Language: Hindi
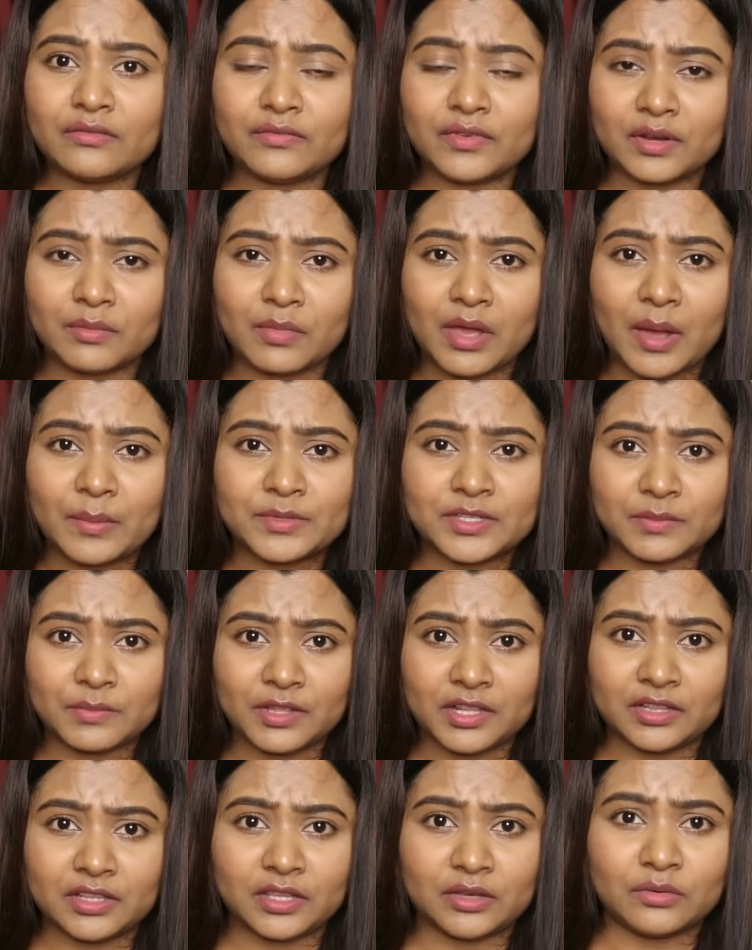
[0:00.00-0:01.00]
फिर मैं आपसे
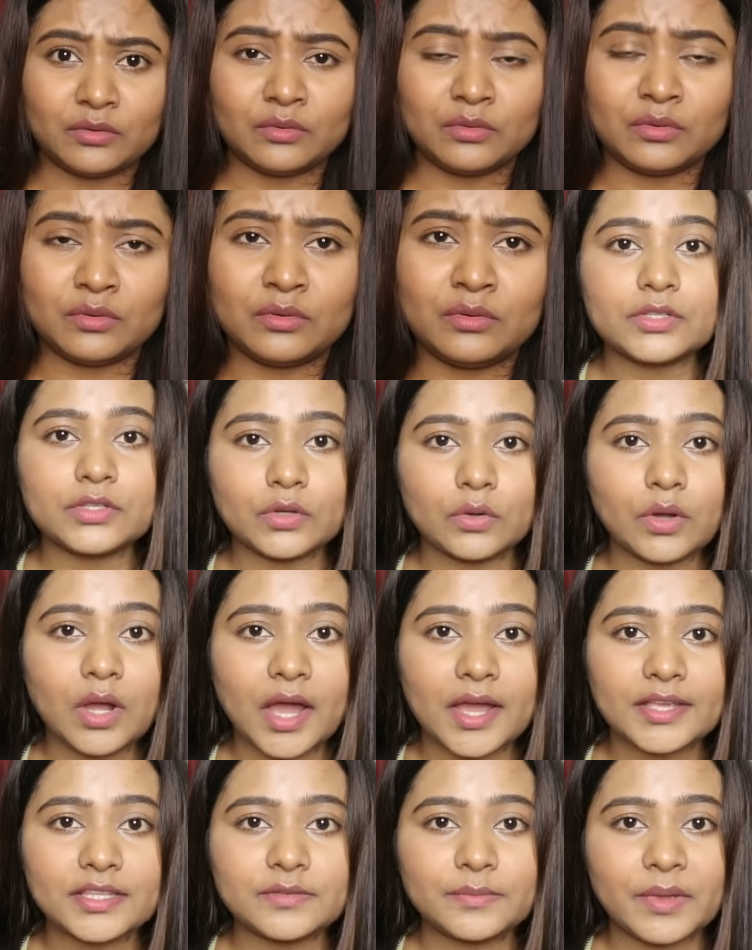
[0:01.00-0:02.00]
मिलती हूँ सो so
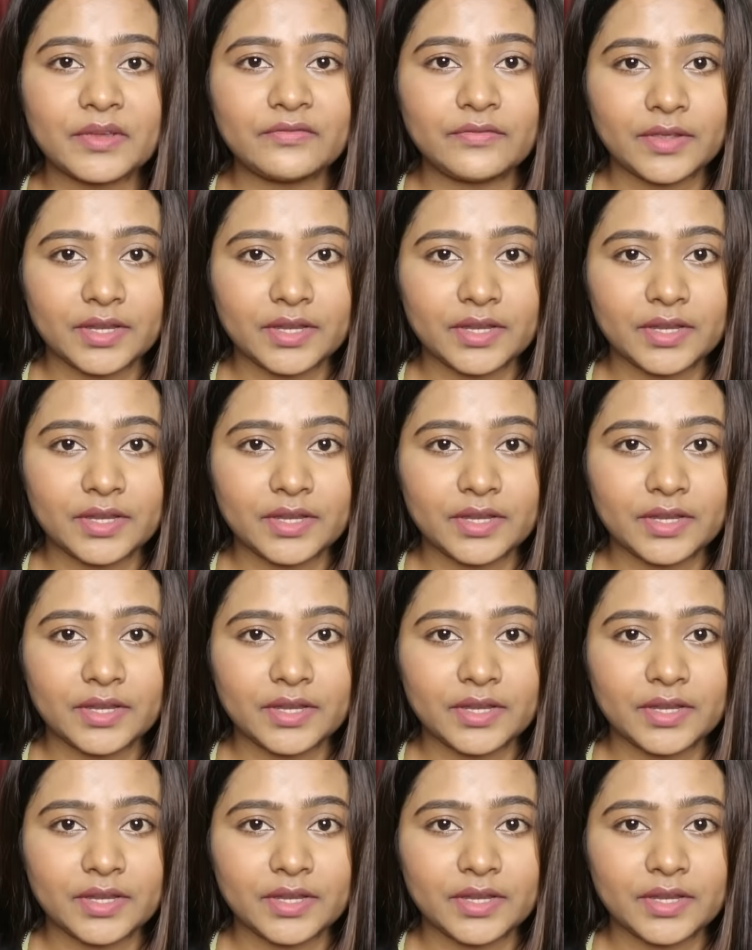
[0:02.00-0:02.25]
गाइज मैं